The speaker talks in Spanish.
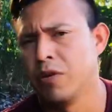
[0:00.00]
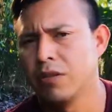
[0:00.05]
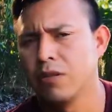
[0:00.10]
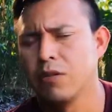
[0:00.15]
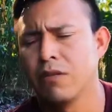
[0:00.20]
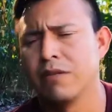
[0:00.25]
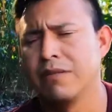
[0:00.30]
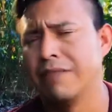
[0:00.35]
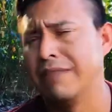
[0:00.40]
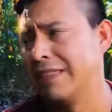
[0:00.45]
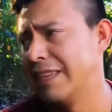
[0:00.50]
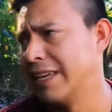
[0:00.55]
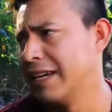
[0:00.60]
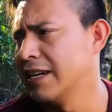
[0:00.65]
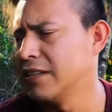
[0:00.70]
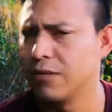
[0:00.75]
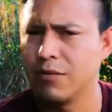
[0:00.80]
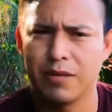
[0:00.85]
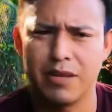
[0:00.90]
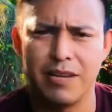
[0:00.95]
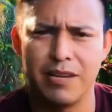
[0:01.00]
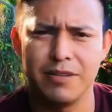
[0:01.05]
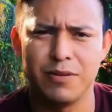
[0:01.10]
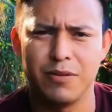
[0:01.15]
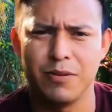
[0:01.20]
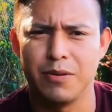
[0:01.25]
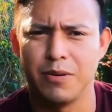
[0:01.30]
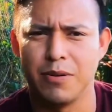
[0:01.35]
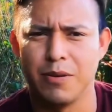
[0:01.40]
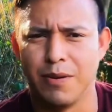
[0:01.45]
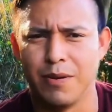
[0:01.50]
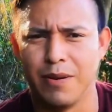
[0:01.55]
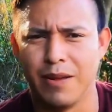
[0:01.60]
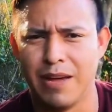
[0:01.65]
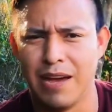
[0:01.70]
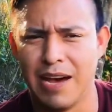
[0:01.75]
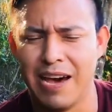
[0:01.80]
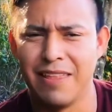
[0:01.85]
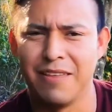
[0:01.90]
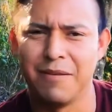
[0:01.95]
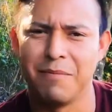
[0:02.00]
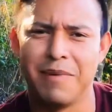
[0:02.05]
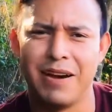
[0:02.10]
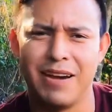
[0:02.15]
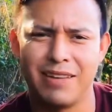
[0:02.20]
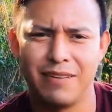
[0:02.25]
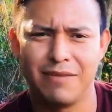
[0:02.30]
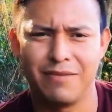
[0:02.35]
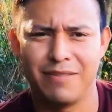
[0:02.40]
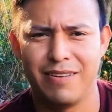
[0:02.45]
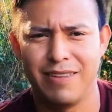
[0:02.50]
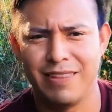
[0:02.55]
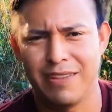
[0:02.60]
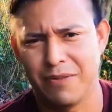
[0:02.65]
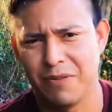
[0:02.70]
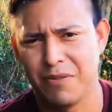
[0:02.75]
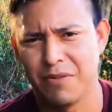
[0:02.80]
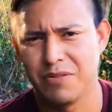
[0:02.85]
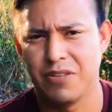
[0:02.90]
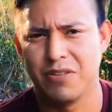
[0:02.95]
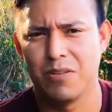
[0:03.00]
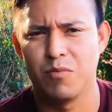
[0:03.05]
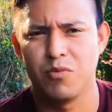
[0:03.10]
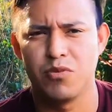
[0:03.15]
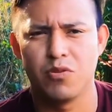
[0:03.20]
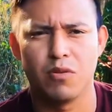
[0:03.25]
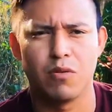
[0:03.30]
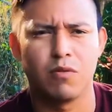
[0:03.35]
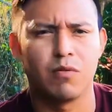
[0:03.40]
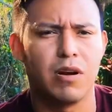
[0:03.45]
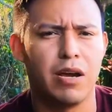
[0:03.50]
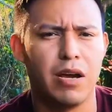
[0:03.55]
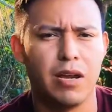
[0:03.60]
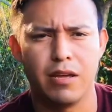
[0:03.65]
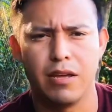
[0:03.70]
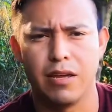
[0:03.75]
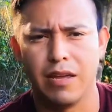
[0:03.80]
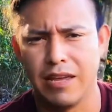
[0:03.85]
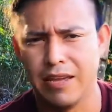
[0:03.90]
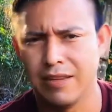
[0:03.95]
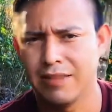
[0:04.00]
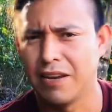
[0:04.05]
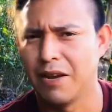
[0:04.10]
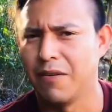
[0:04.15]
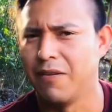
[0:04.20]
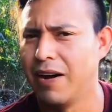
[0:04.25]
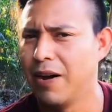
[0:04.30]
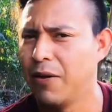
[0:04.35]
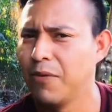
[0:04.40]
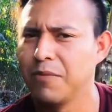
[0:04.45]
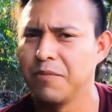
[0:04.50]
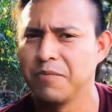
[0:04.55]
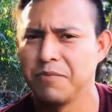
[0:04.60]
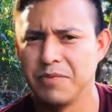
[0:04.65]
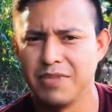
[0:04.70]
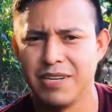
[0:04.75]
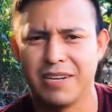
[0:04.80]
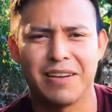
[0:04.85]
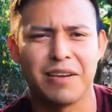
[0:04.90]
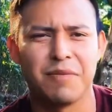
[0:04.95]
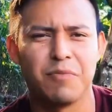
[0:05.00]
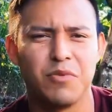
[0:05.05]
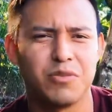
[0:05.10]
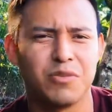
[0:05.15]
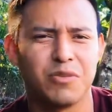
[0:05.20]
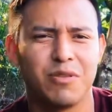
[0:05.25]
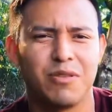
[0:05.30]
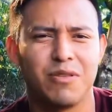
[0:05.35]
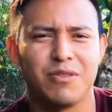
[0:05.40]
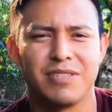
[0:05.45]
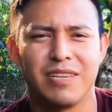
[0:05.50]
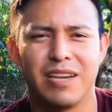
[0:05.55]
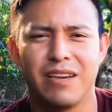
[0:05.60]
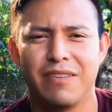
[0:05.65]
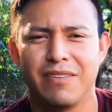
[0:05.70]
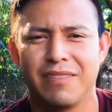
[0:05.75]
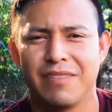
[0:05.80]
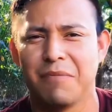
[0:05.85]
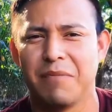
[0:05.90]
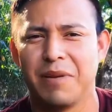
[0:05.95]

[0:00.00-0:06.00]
bonito de esto que esto, además que uno anda conociendo en muchos lugares, es trabajo, ya que muchos no lo saben.